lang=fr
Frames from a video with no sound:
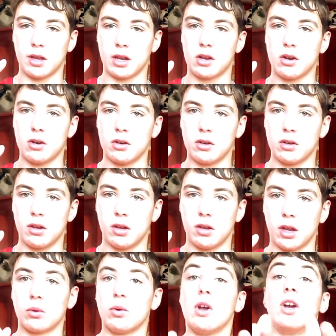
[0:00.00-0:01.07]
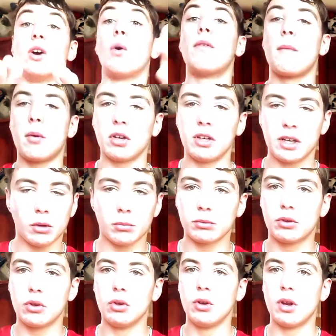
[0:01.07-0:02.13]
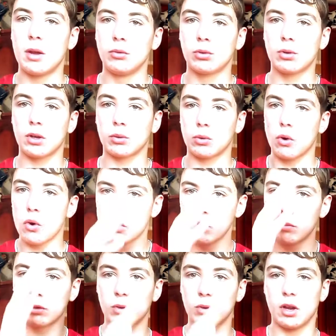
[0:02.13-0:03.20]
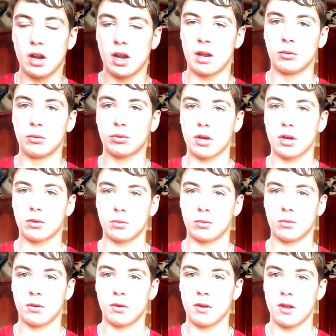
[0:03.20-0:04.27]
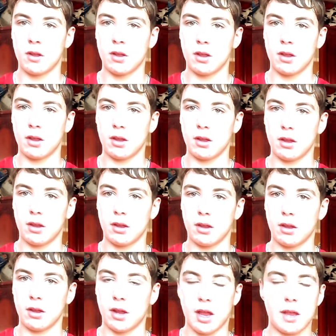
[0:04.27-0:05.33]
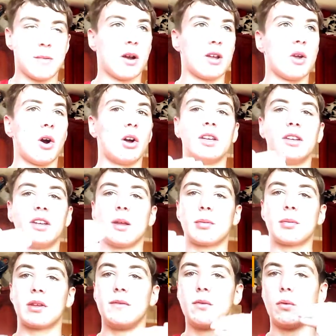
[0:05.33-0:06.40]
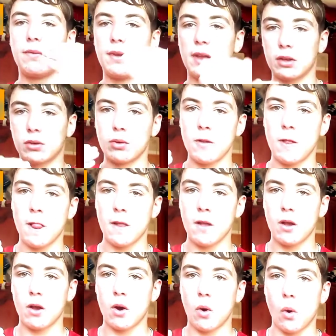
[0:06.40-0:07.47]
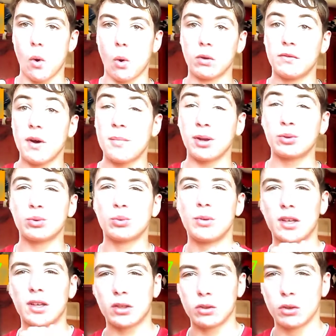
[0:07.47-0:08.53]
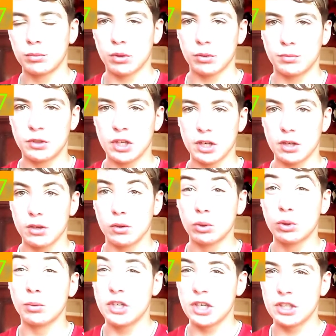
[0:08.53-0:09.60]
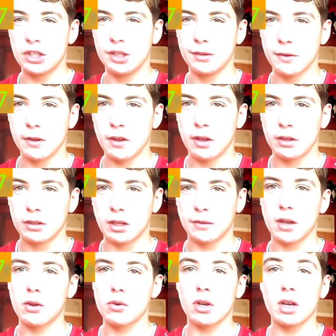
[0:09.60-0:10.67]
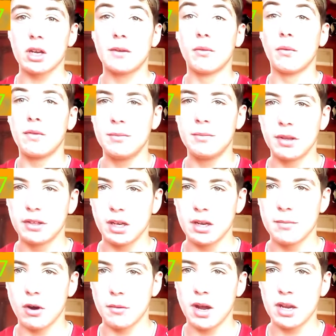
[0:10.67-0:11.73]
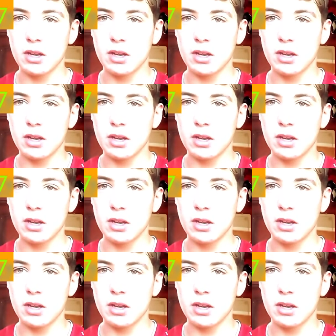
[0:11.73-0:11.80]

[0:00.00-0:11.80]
D'accord Donc, on va prendre l'exemple de la musculation. Quand on commence la musculation, eh bien, il y aura des étapes qui vont faire que on ne va pas tout de suite atteindre nos, objectifs. Ça fait qu'il y en a qui vont vite baisser les bras.